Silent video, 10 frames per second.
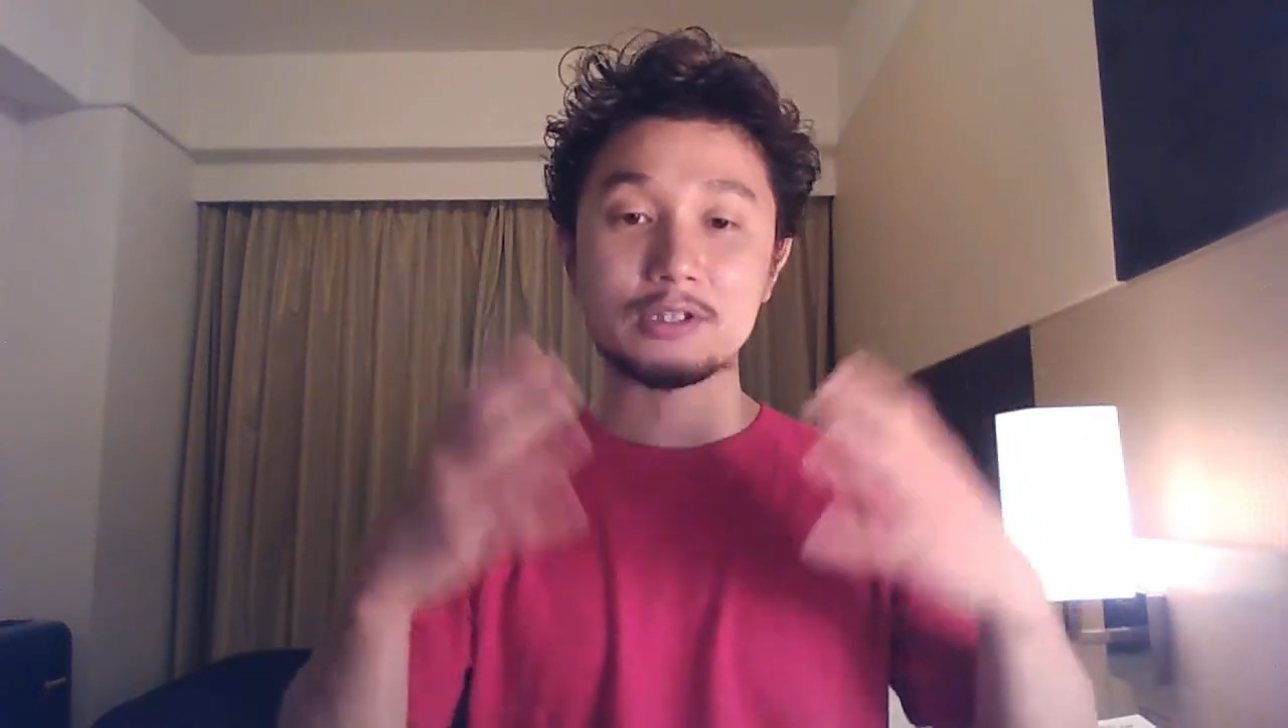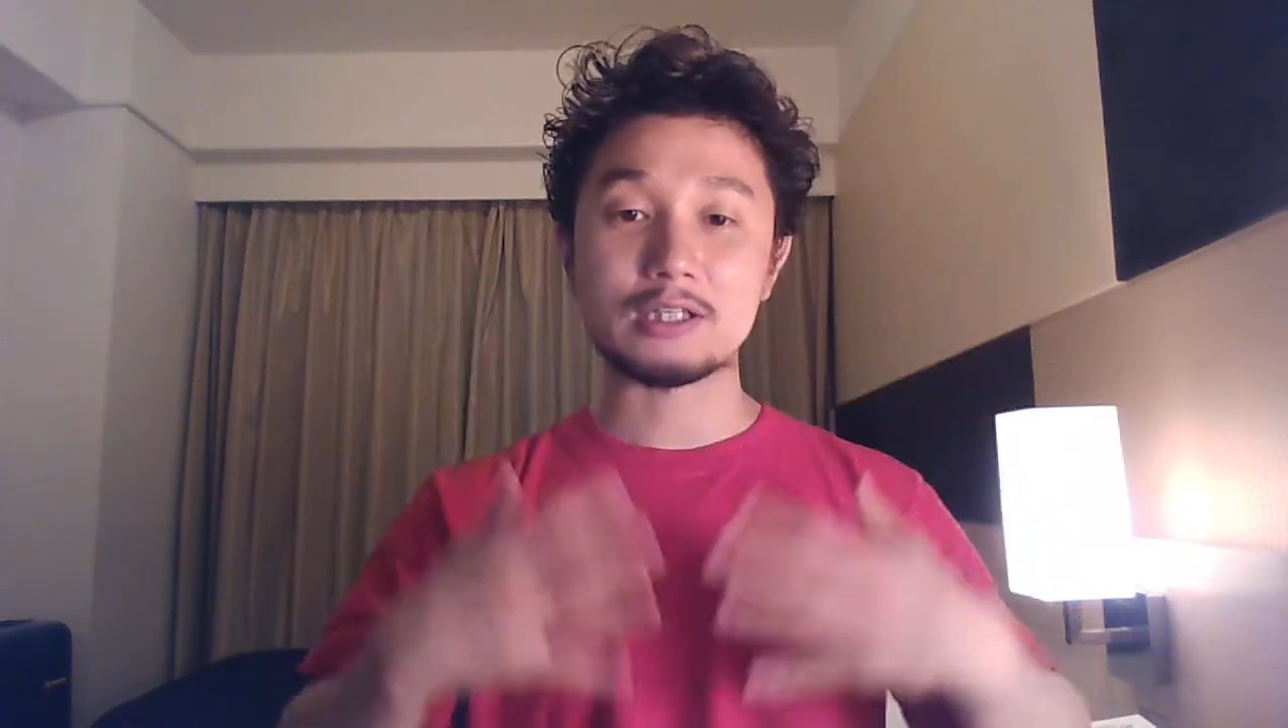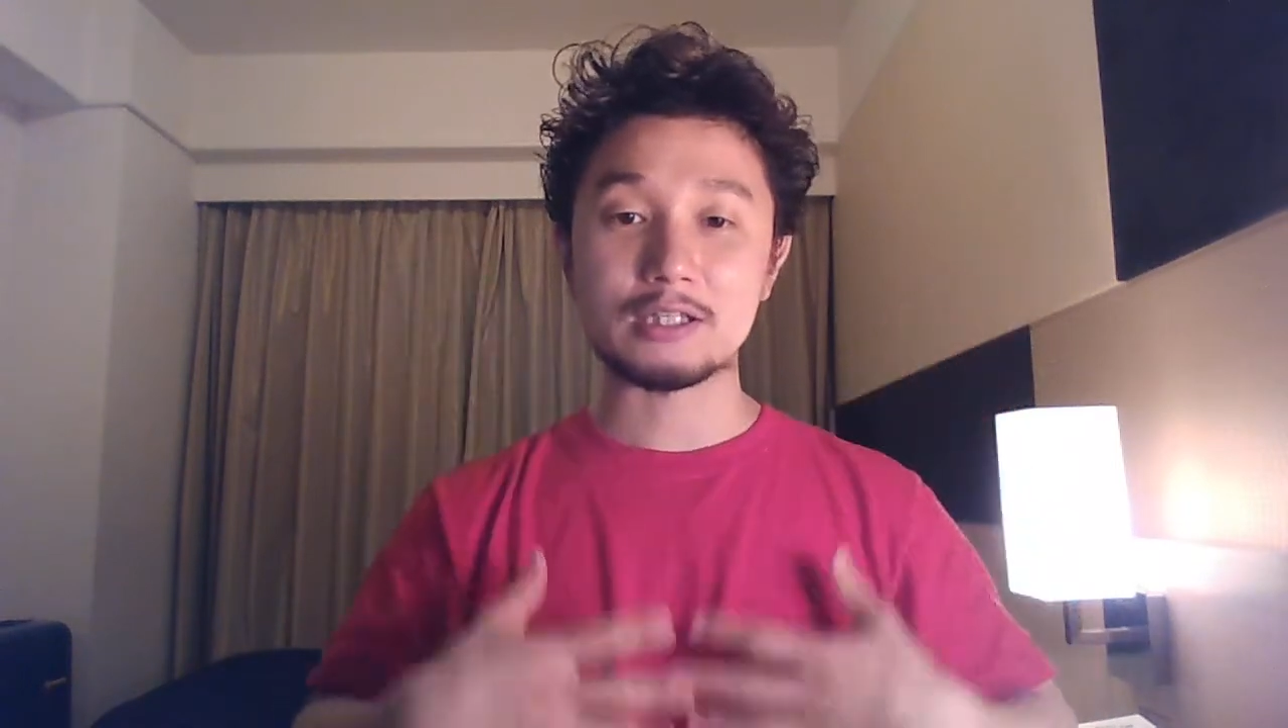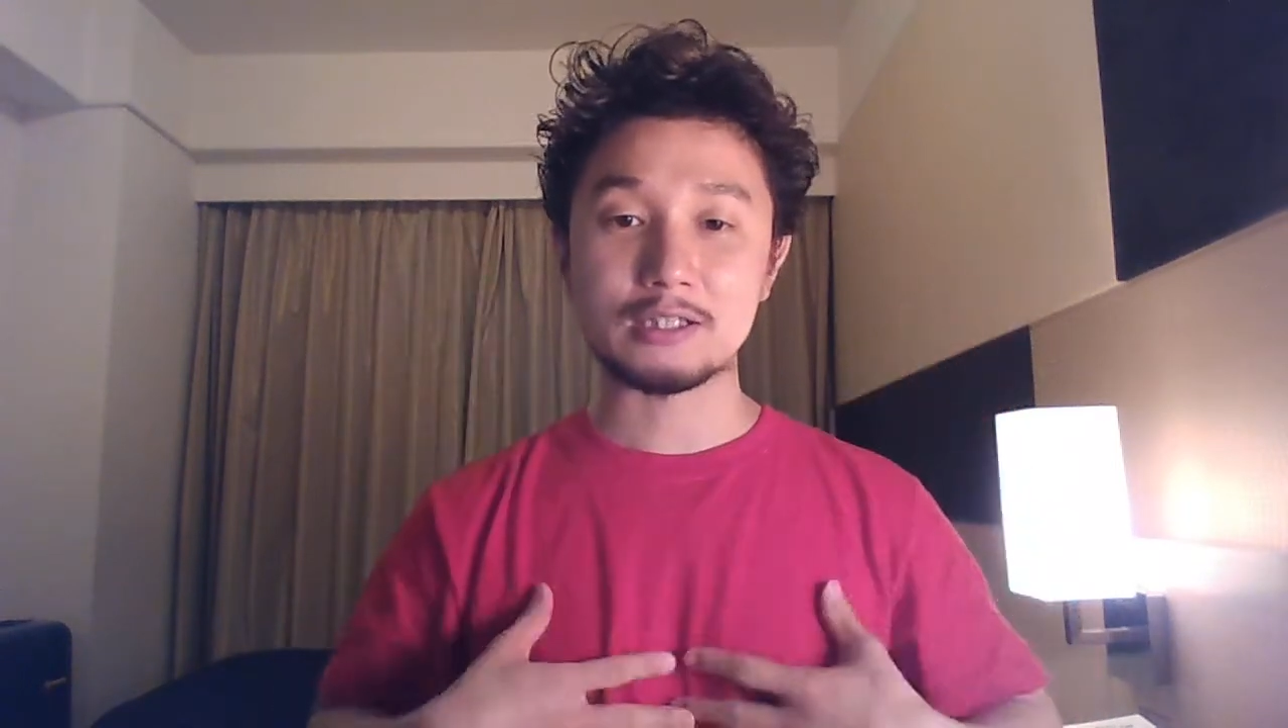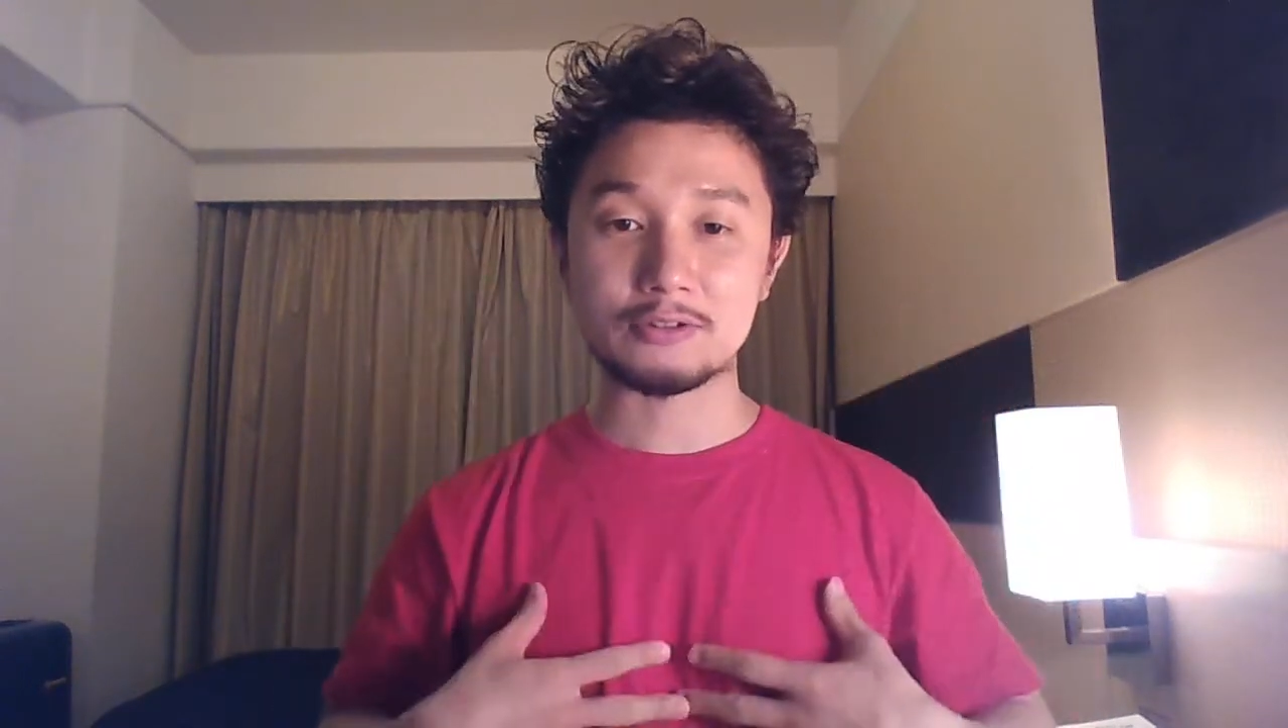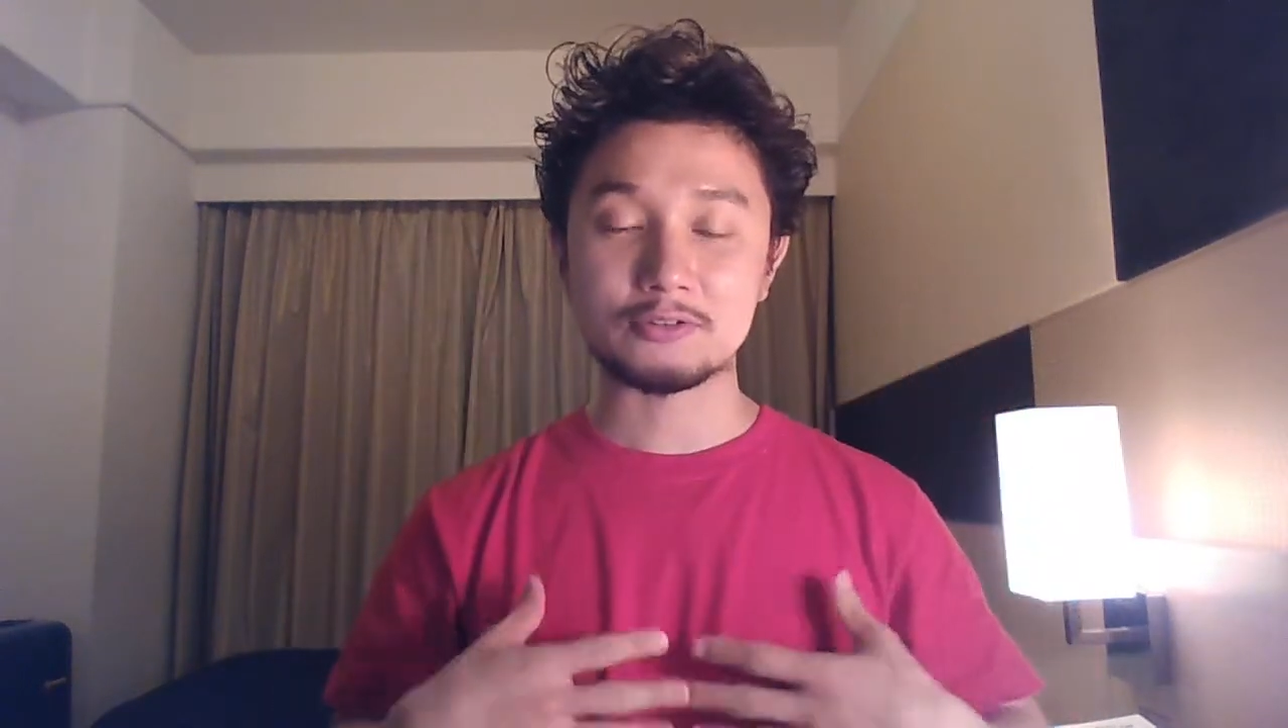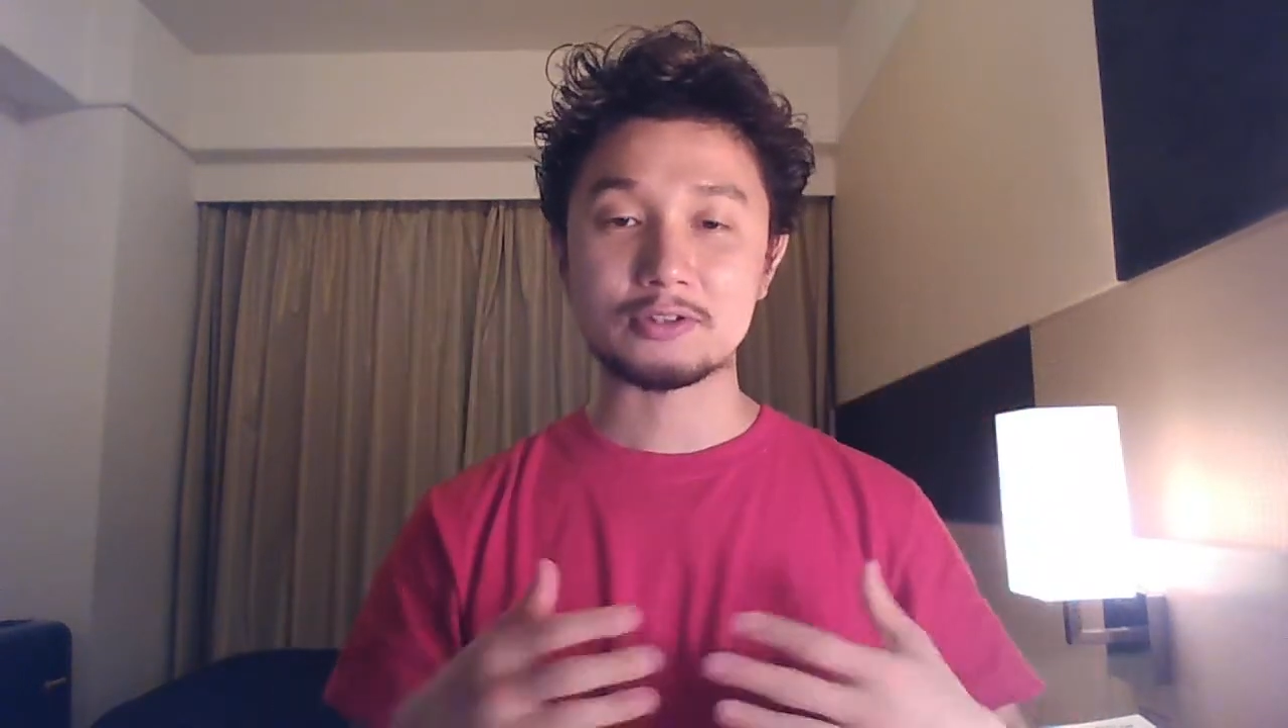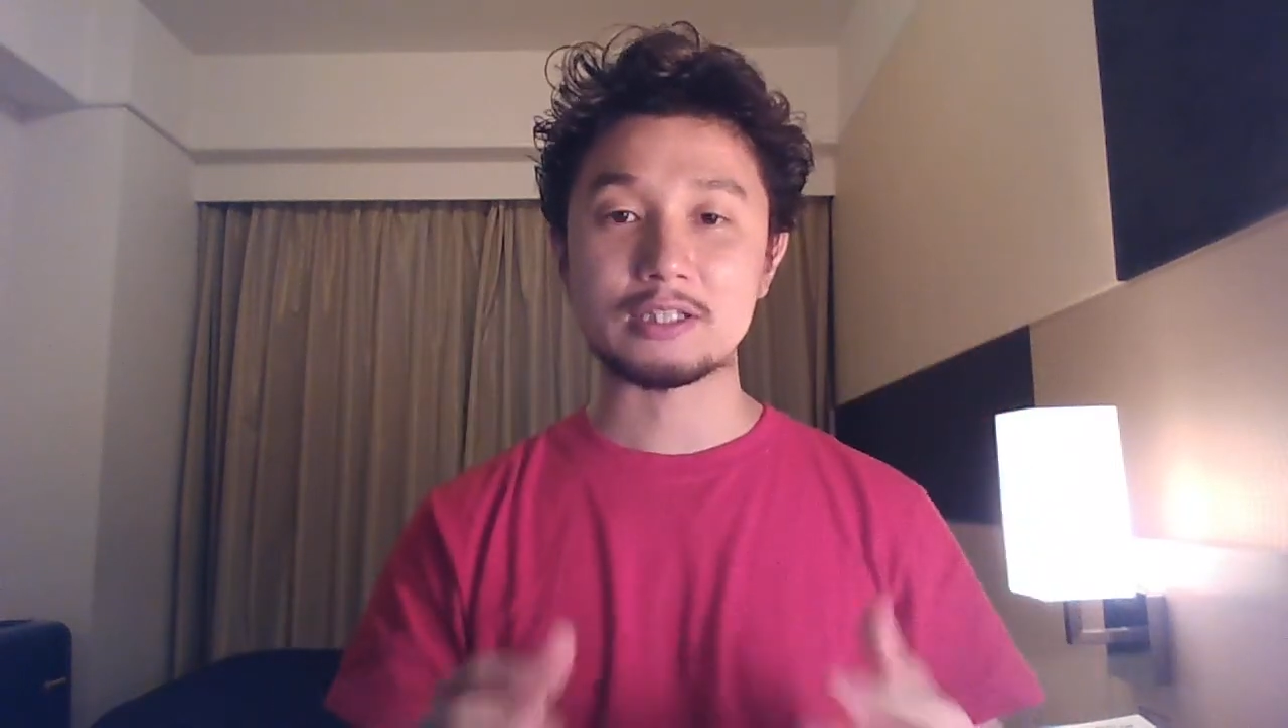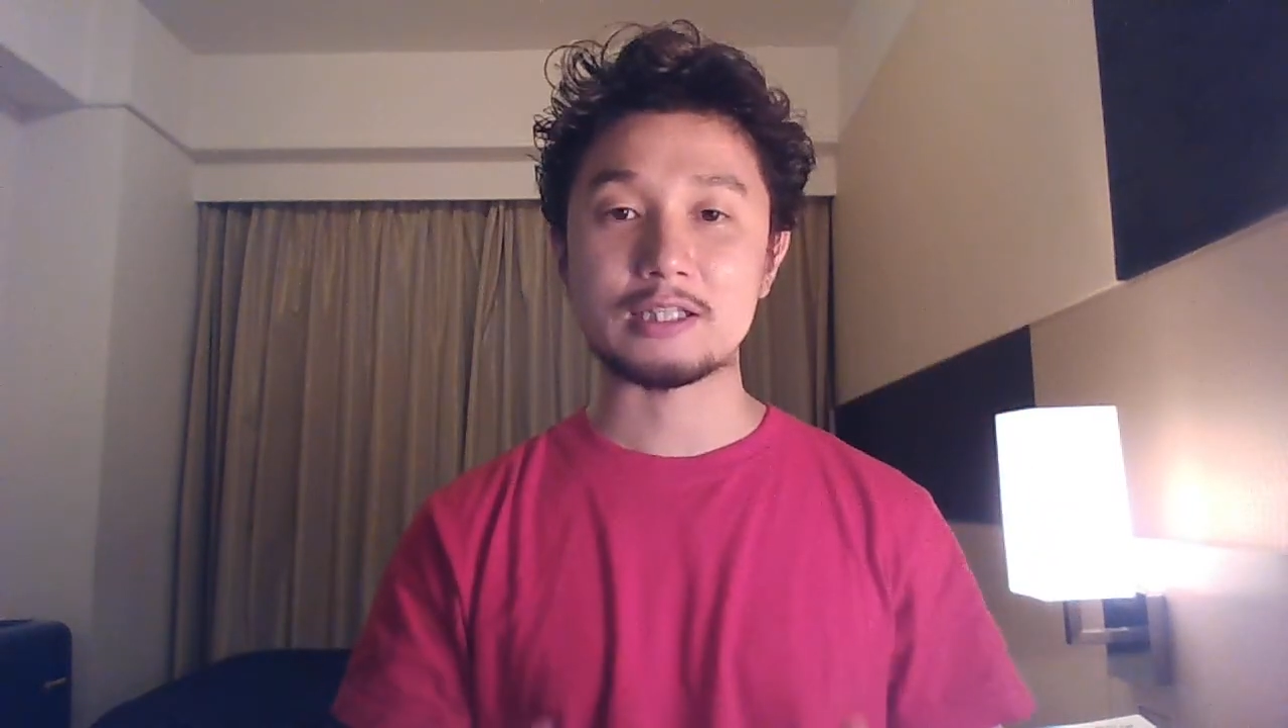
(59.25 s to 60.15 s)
体の疲